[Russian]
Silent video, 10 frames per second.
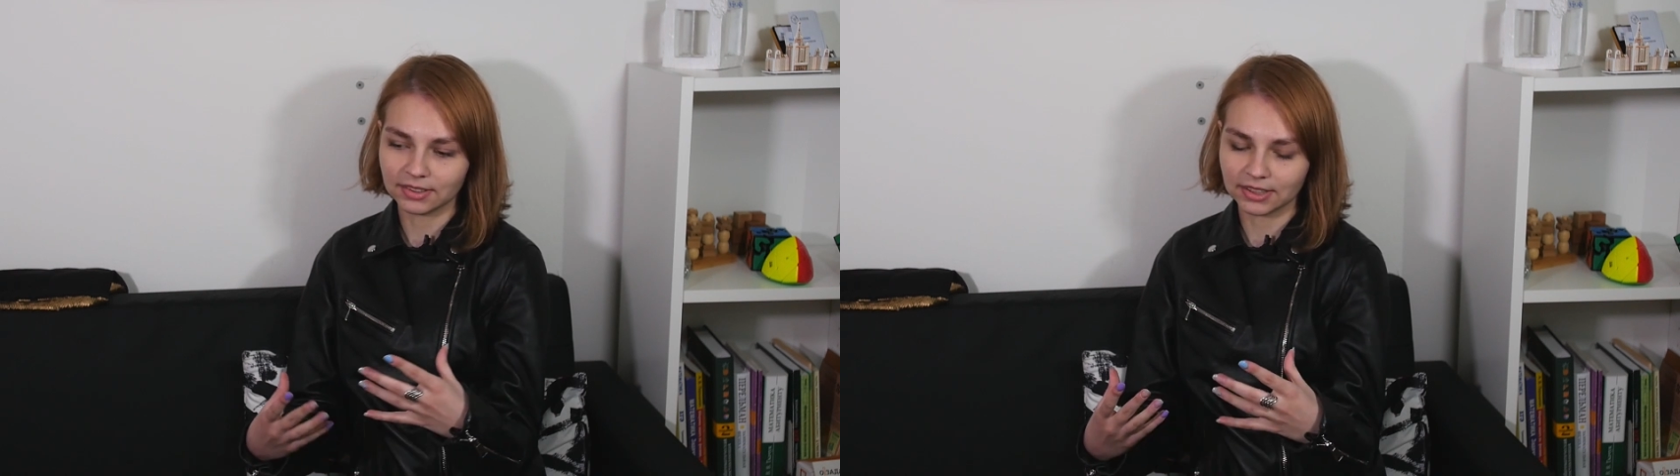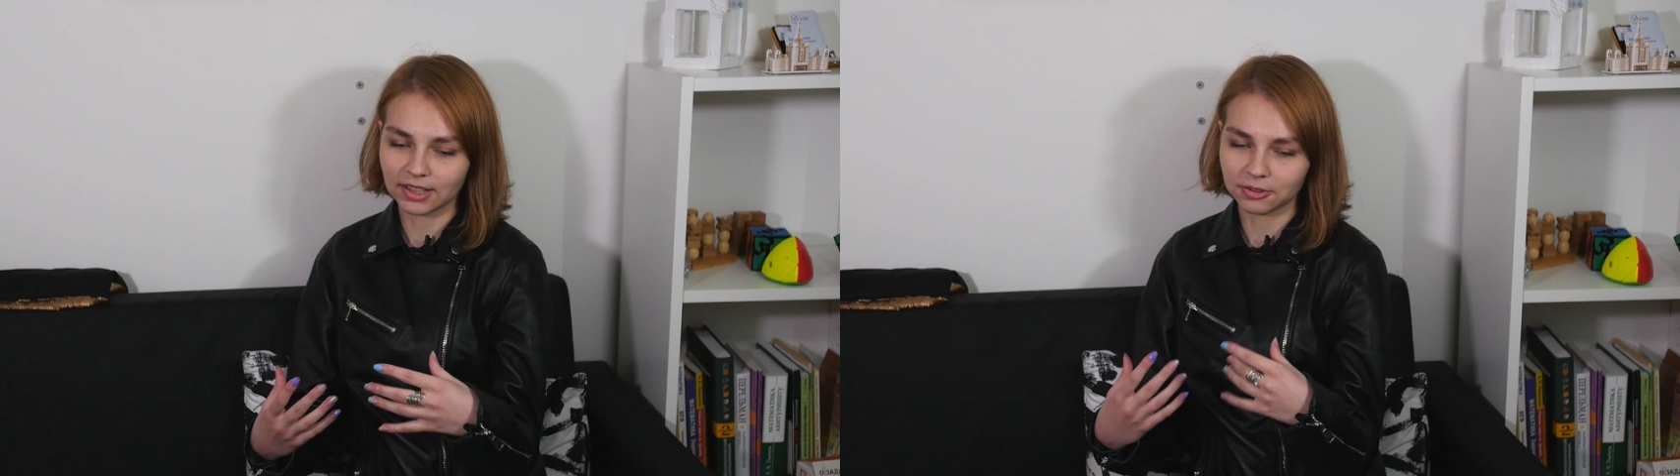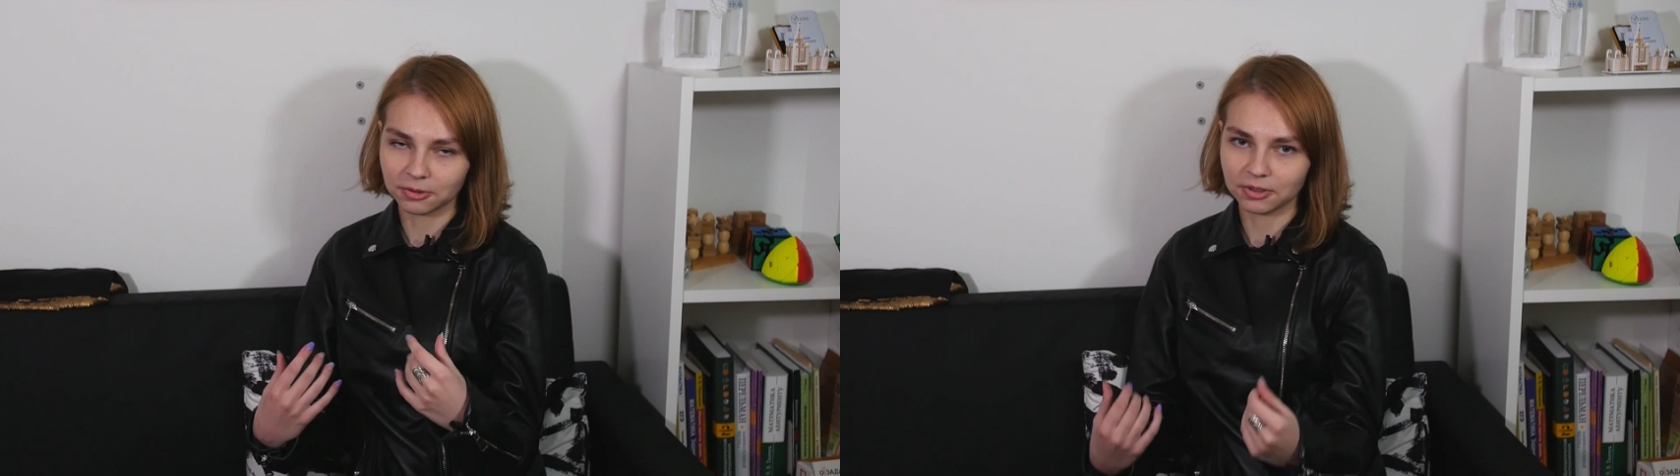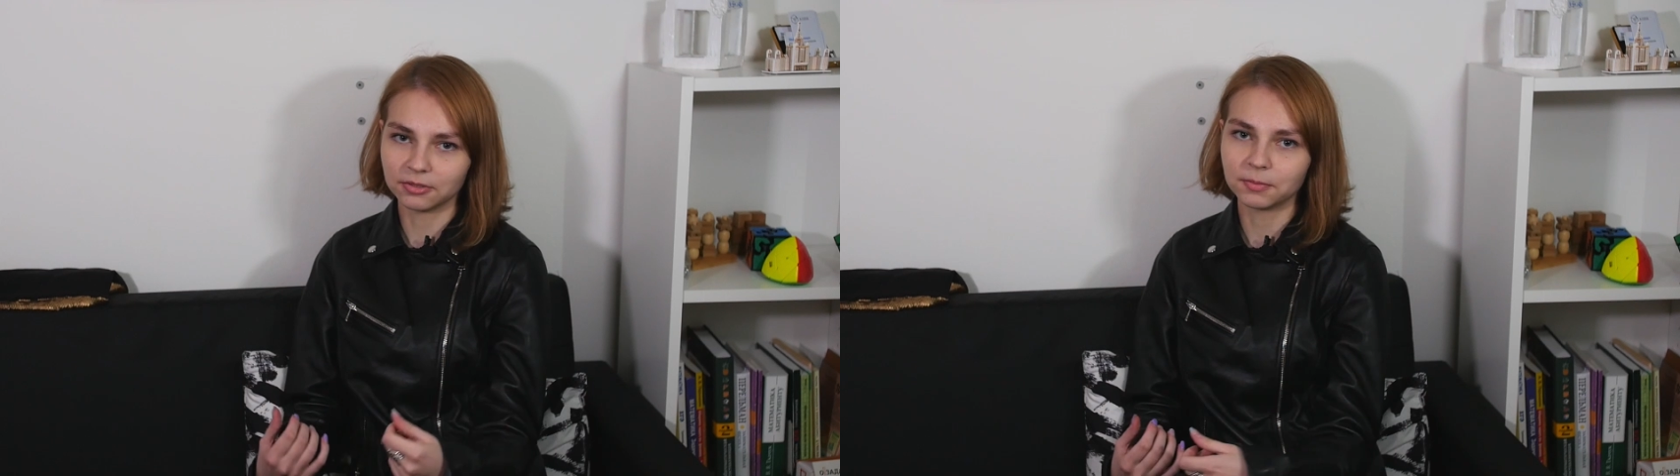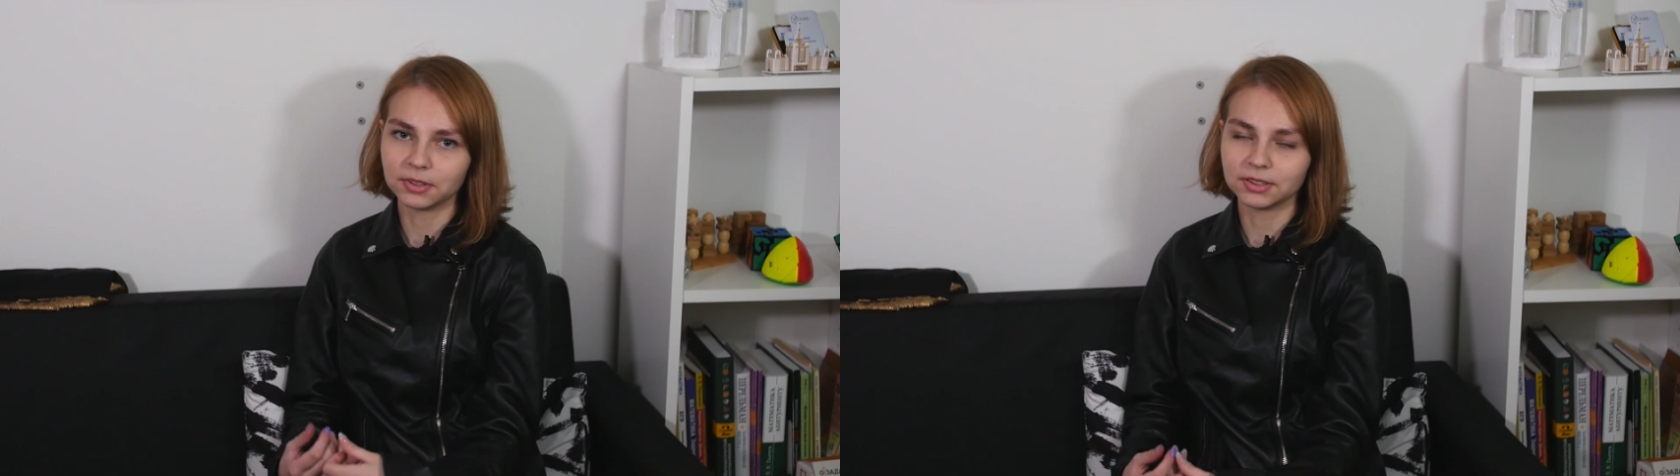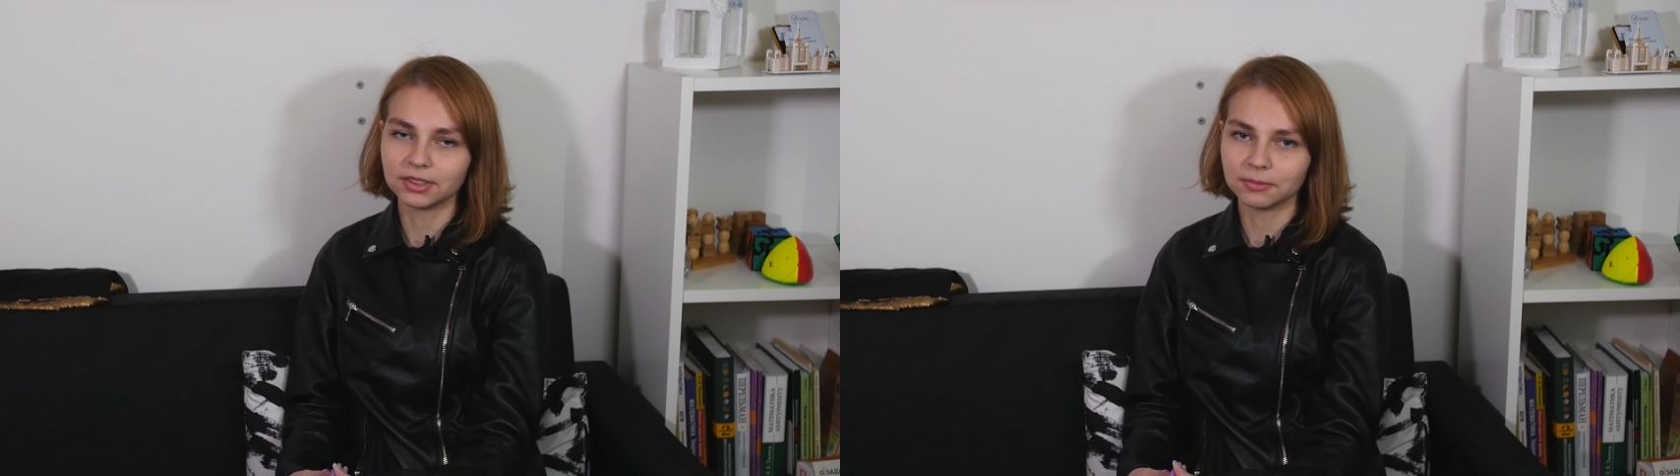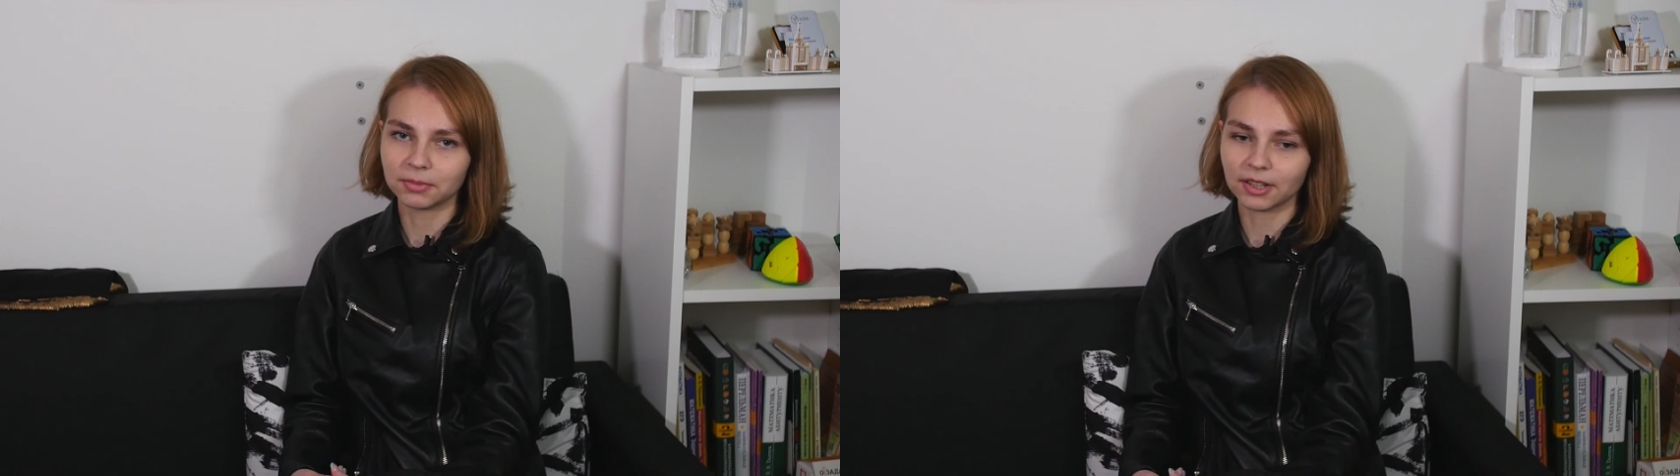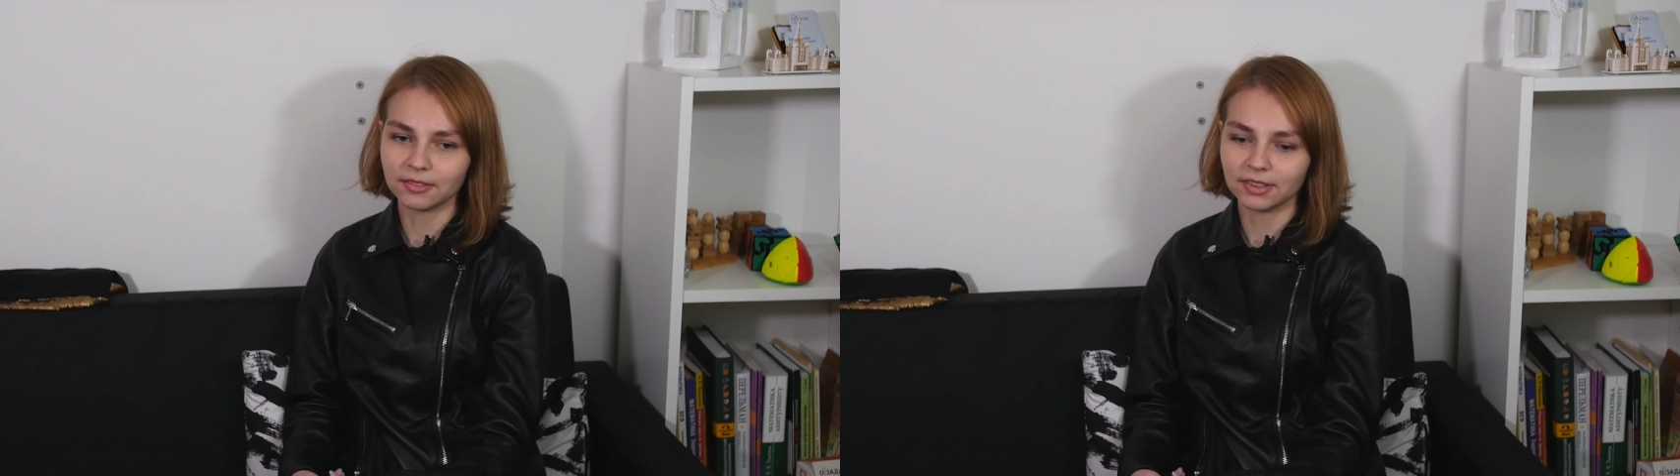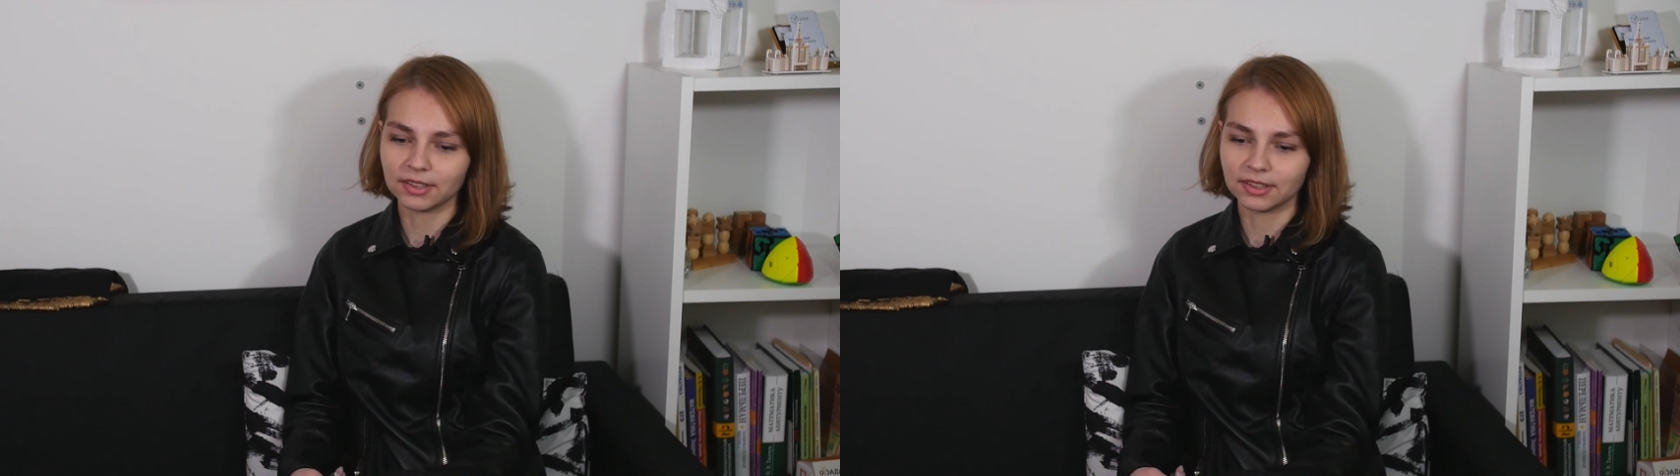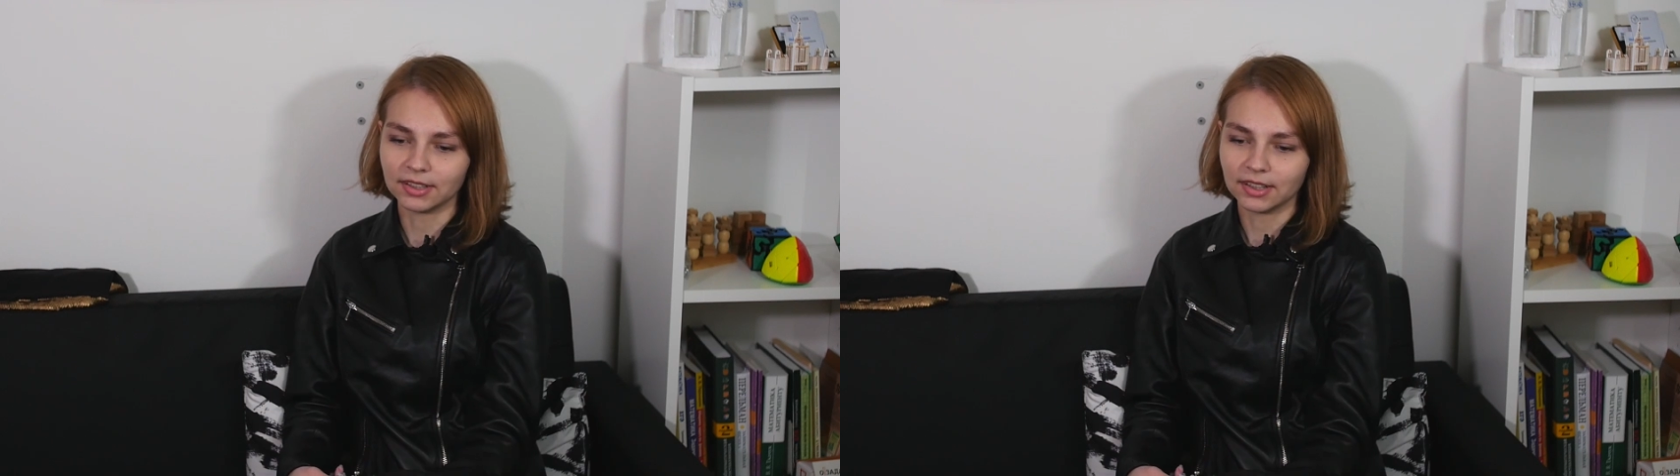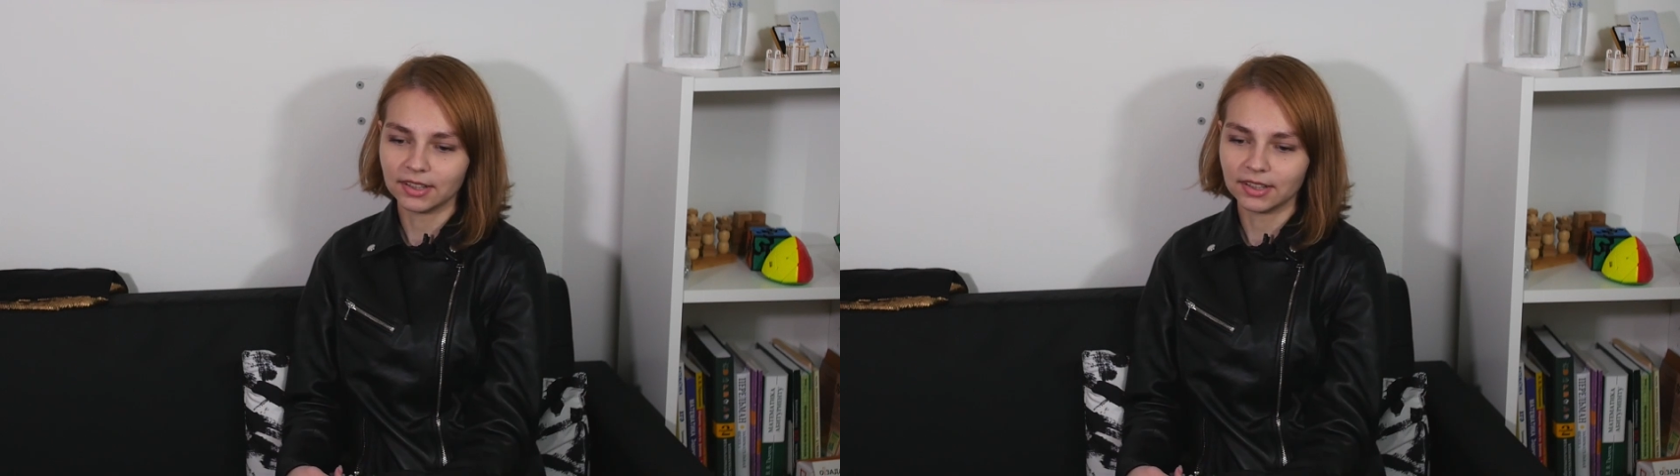и которые выполнены правильно,